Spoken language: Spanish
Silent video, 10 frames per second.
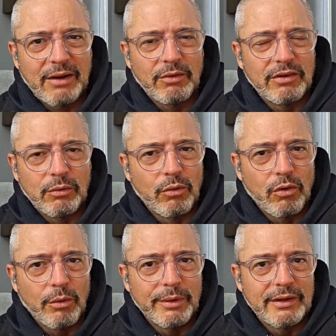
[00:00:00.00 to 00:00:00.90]
que no es ningún
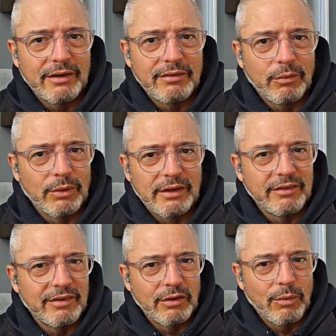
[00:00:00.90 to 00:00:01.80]
joven, tiene
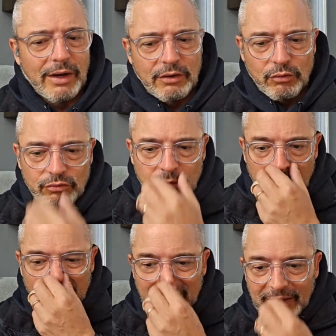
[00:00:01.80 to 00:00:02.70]
55 años.
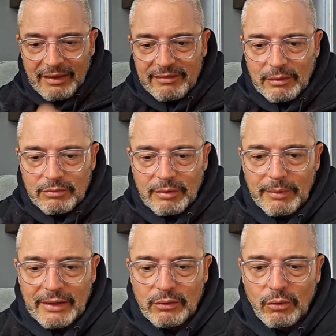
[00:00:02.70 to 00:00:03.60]
Estamos
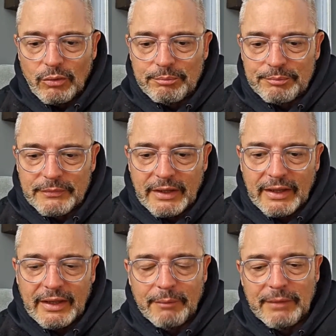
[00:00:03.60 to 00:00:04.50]
hablando
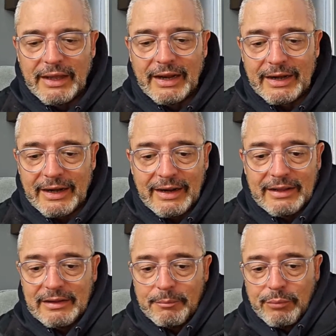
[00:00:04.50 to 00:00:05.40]
de Miguel Herrera,
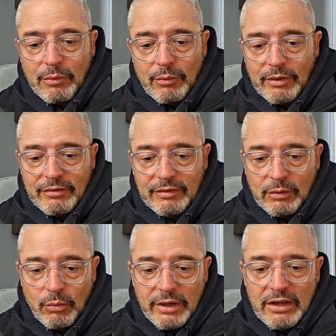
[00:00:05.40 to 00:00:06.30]
que tampoco es
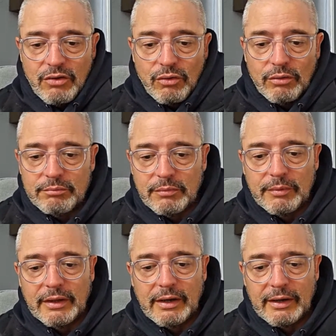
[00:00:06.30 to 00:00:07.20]
ningún niño, ¿no?
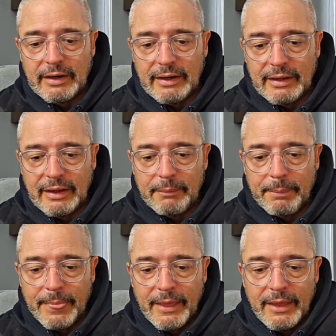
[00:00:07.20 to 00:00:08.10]
Miguel Herrera que
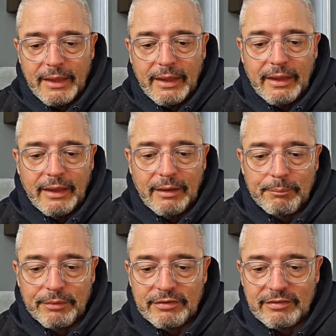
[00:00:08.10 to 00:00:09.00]
eh,
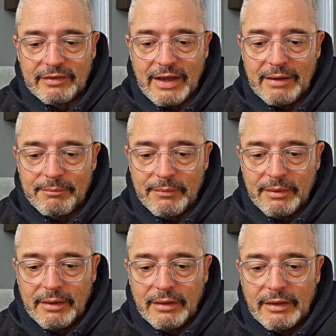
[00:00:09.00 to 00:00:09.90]
pues está
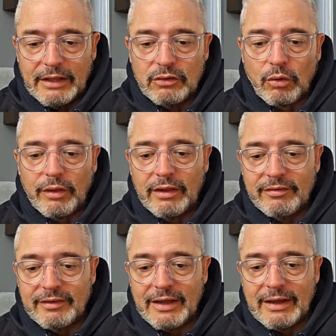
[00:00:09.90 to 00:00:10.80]
dentro de
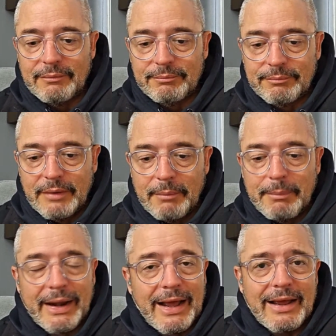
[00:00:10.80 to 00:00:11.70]
esta
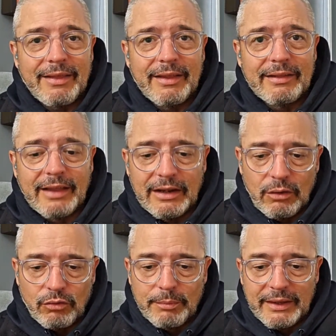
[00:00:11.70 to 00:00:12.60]
baraja de
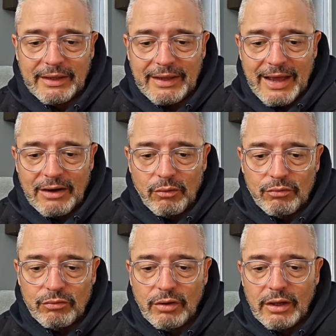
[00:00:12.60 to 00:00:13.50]
técnicos
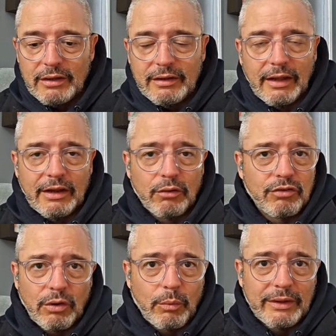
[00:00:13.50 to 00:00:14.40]
mexicanos, teniendo
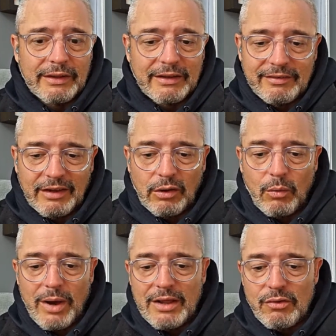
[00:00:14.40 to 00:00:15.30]

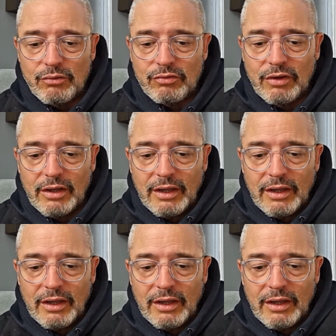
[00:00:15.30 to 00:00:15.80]
55 años.